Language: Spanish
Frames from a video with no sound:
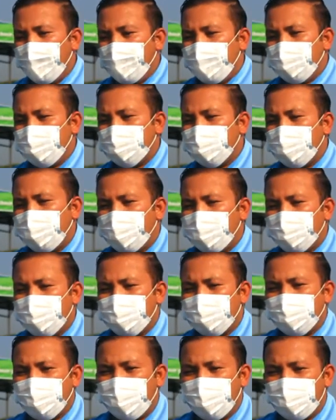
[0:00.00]
Esta
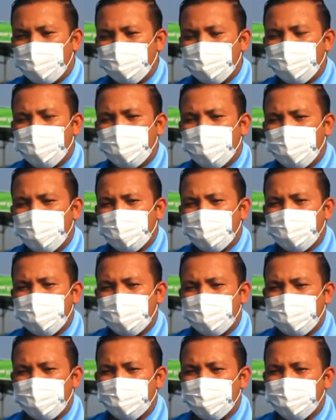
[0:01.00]
mezcla de dos ingredientes
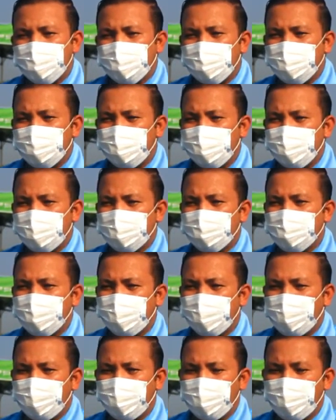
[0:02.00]
activos es
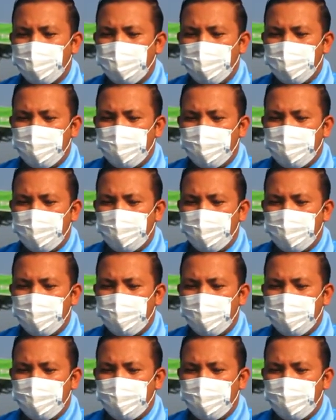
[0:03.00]
para